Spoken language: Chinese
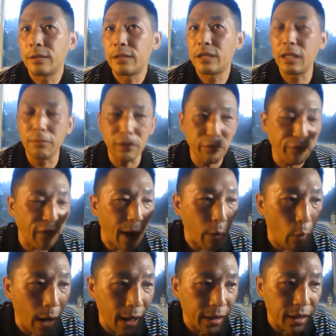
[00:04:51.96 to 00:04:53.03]
因为
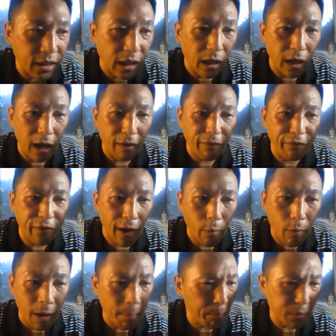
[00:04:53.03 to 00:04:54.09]
法官，你想啊，
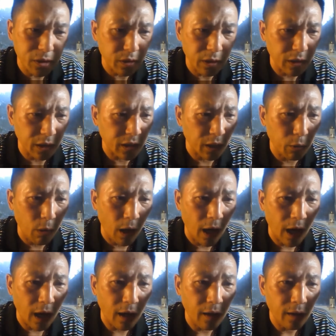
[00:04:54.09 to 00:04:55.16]
法官不知道这情
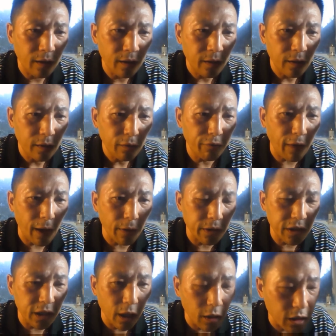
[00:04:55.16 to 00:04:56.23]
况啊，
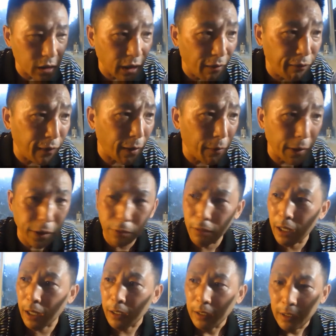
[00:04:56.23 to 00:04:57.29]
法你要是当法官的
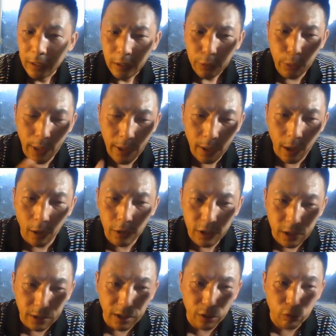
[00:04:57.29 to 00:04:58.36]
话，原
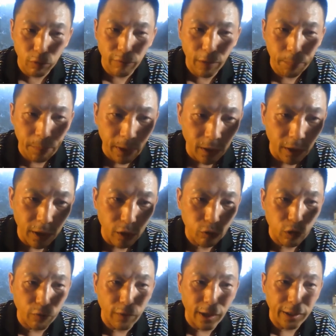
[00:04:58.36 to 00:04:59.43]
告这一个说法，被告一
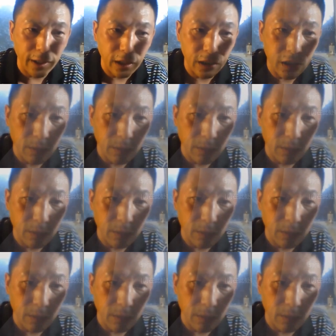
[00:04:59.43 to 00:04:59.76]
个说法，那你